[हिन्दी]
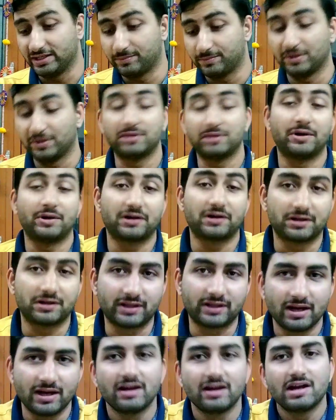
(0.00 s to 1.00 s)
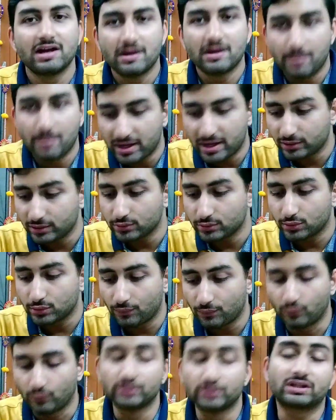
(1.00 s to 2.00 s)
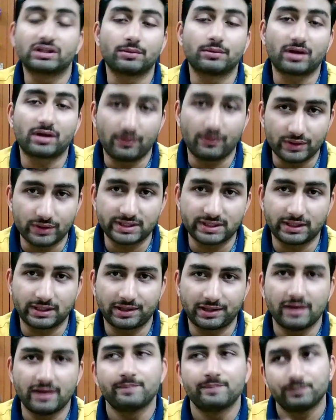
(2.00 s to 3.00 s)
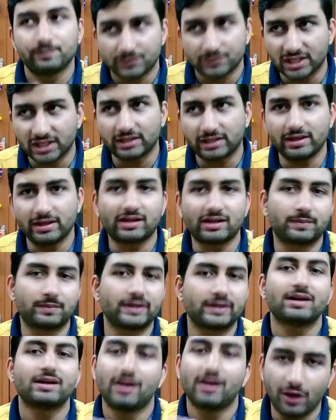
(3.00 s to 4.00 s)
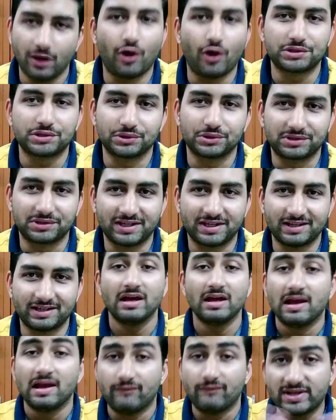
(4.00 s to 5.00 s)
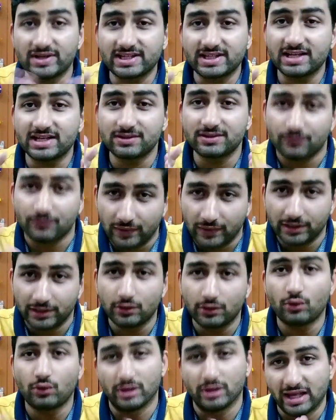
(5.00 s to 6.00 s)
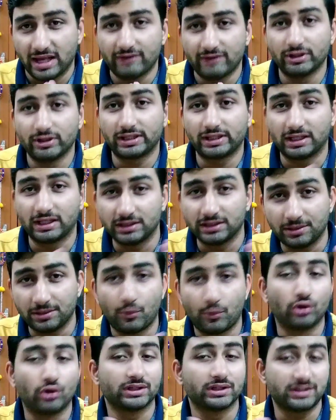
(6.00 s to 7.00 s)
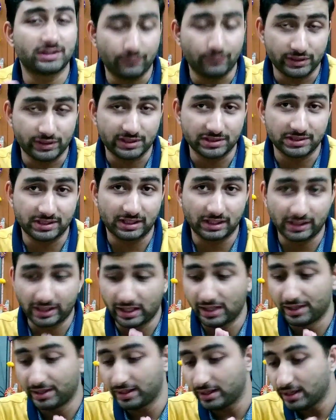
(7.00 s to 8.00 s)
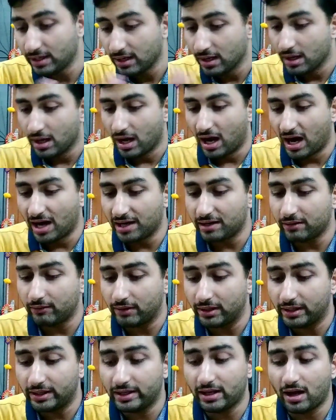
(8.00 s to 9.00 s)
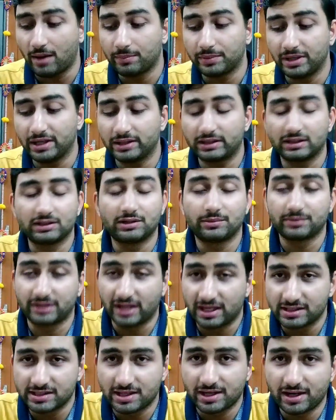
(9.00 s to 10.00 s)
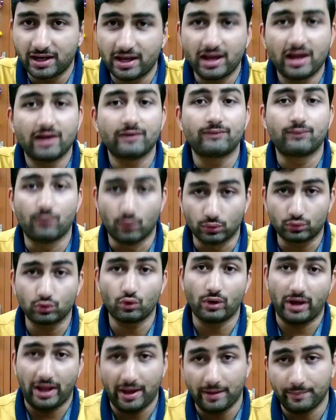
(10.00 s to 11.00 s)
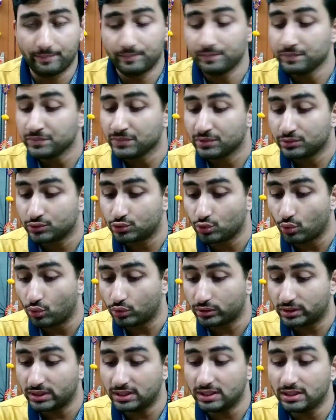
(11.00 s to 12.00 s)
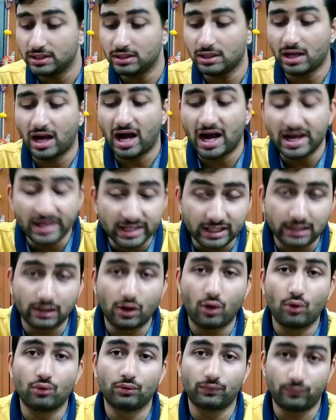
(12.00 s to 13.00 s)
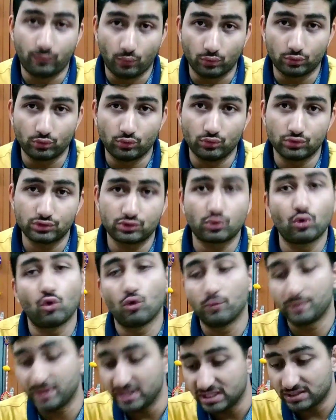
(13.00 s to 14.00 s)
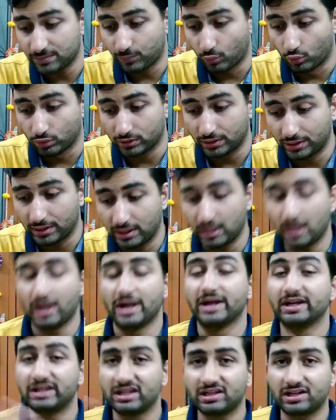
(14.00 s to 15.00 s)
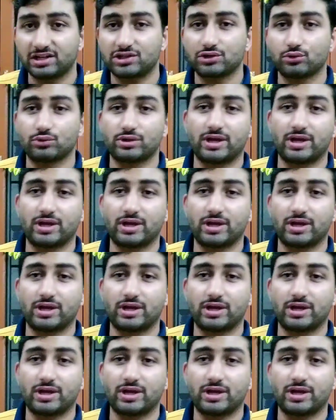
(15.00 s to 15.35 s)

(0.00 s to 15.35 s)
इन पर डिपेंड करता है बाकी दोस्तों फोन दिखने में काफी अच्छा लग रहा है देखते हैं कब तक लॉन्च होता है वैसे इस विंडो इलेवन के अंदर बहुत अच्छे फीचर्स निकल के आ रहे हैं आने वाले अपडेट के अंदर बताया जा रहा है फोटो ऐप जो कि आई क्लाउड फोटोज को भी सपोर्ट करेगा इंटीग्रेशन हो